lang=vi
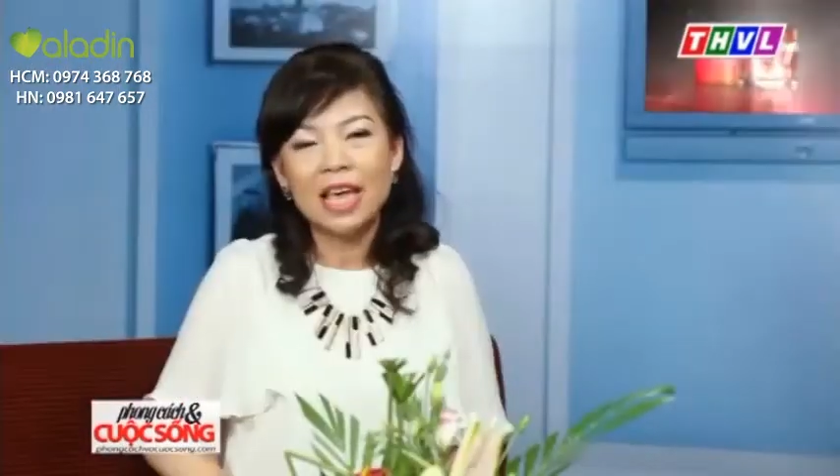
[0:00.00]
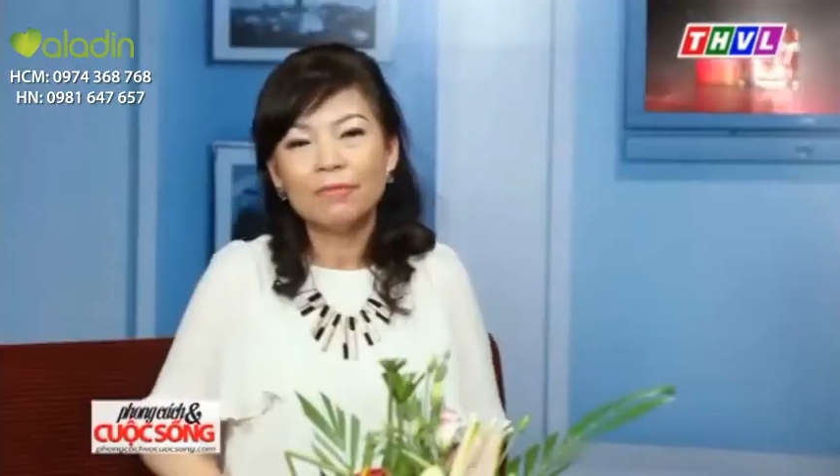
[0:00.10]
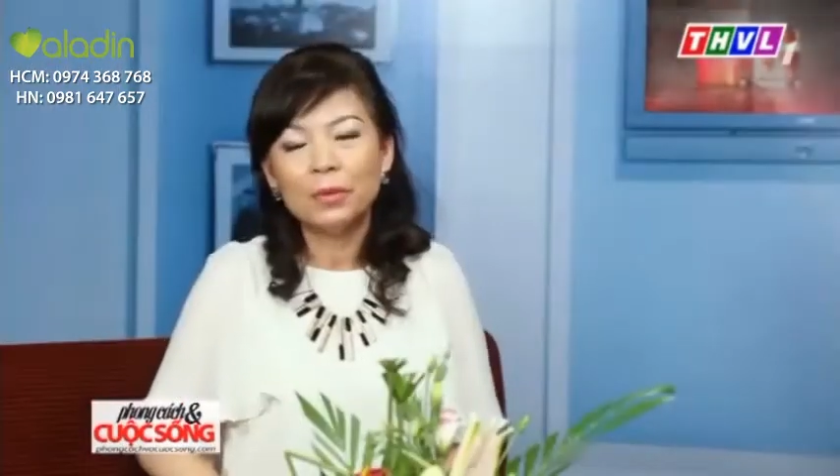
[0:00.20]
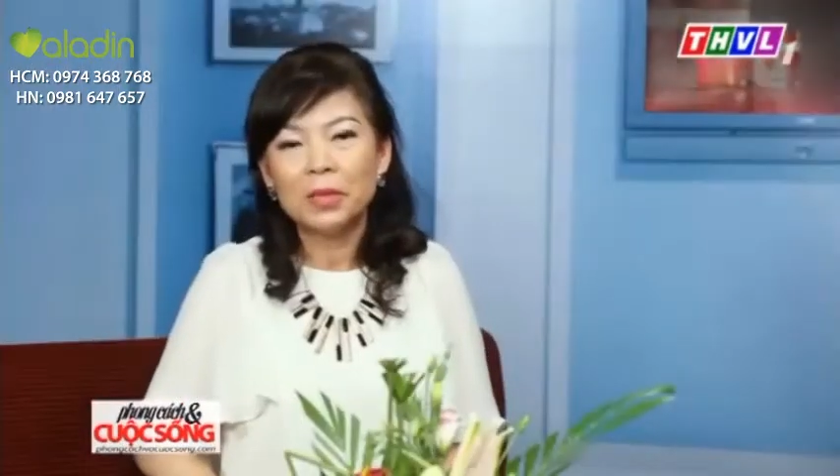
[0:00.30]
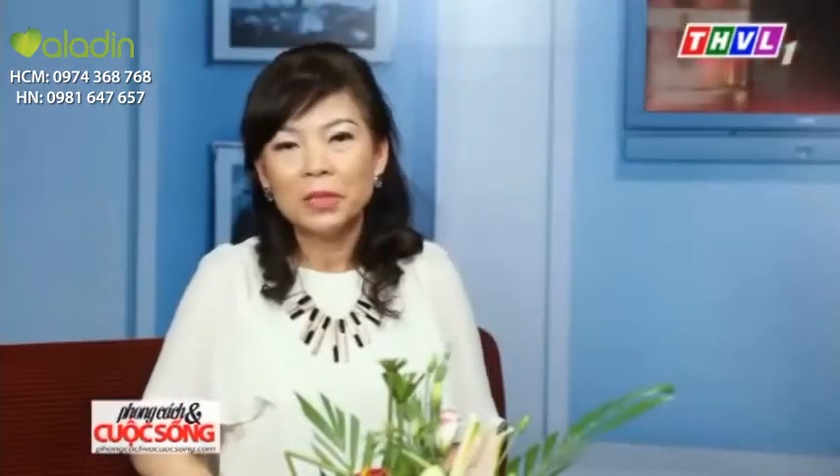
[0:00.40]
chị
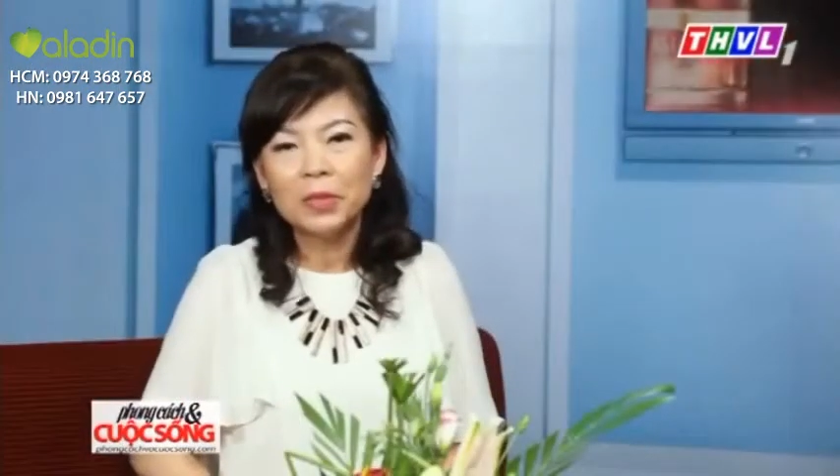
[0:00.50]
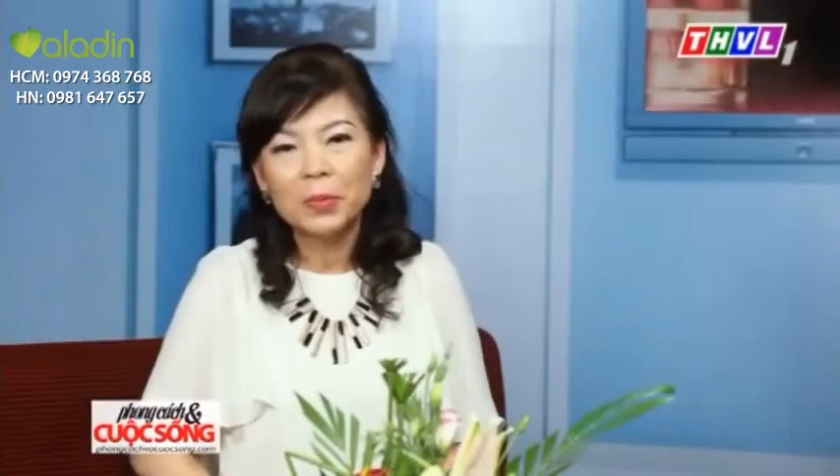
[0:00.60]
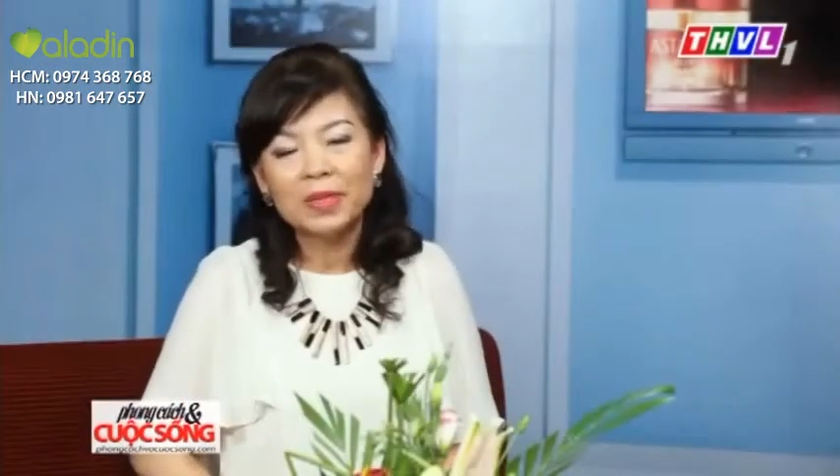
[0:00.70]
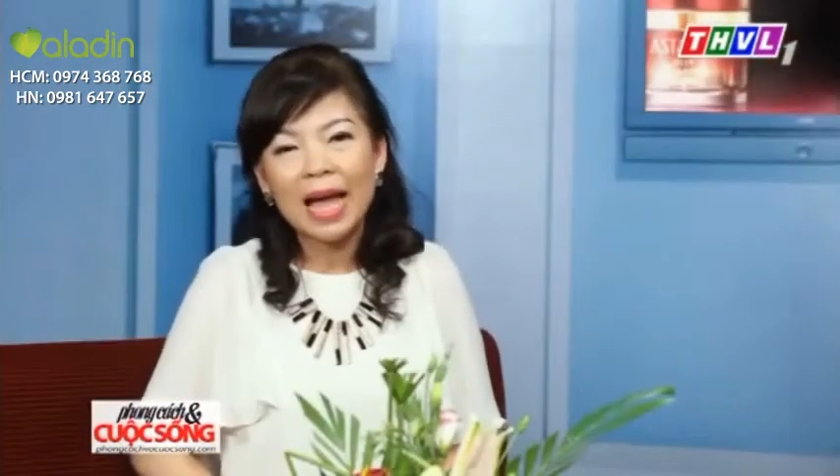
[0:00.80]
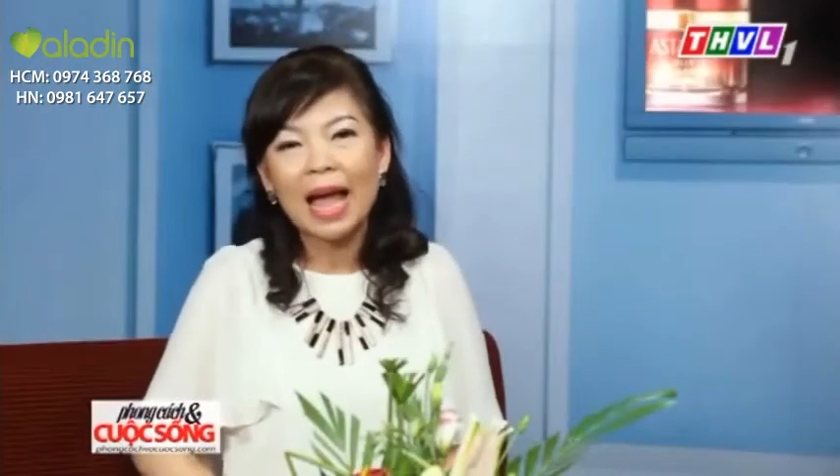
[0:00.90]
em phụ nữ
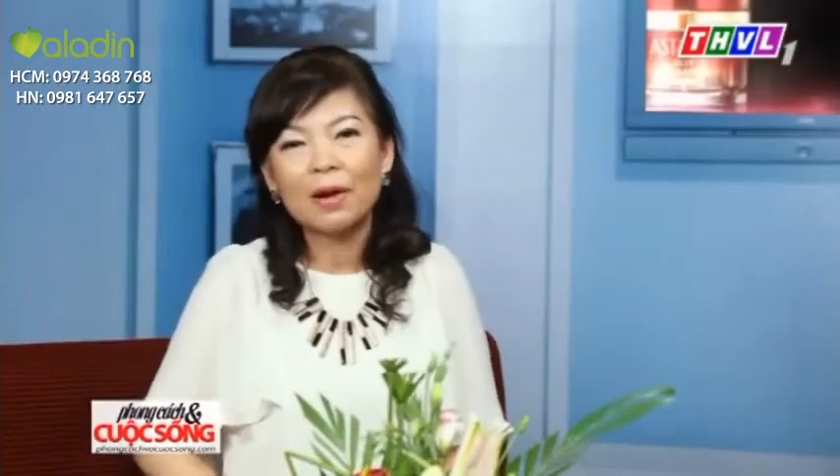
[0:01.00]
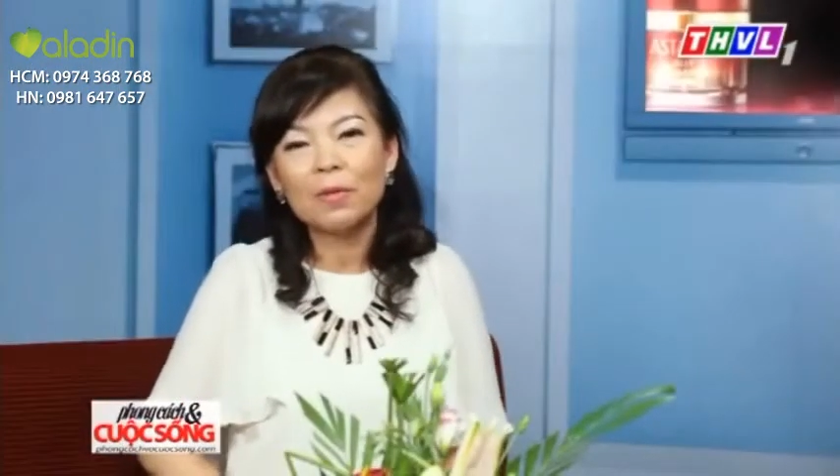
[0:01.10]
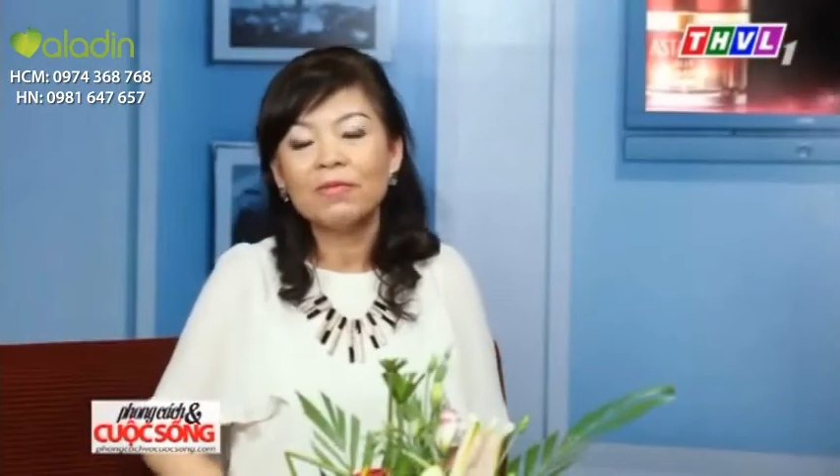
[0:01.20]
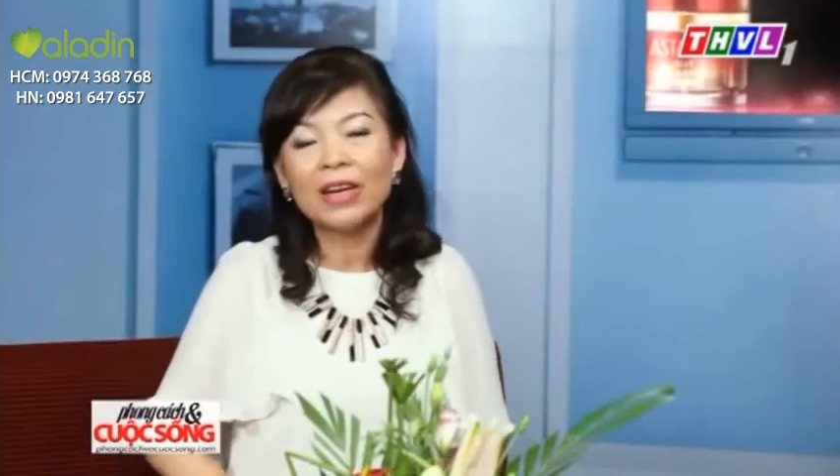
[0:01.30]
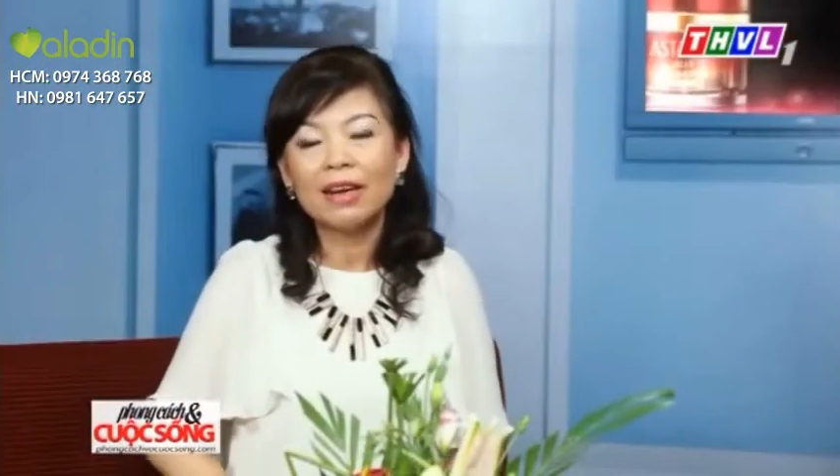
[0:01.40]
chúng ta
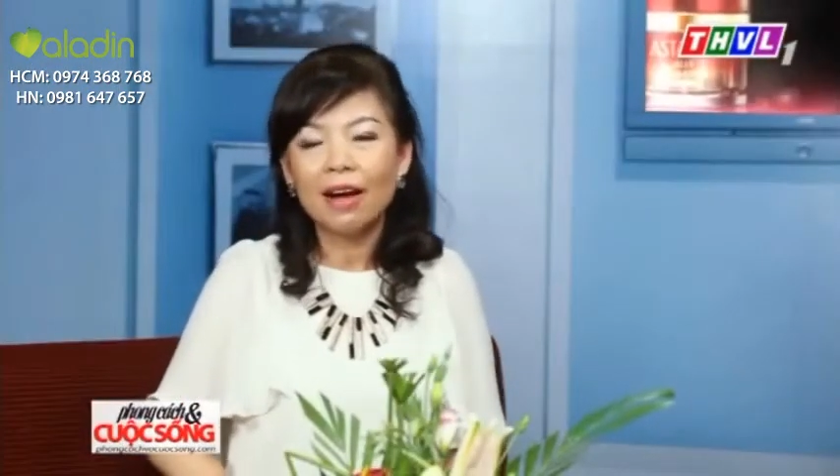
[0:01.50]
cũng phải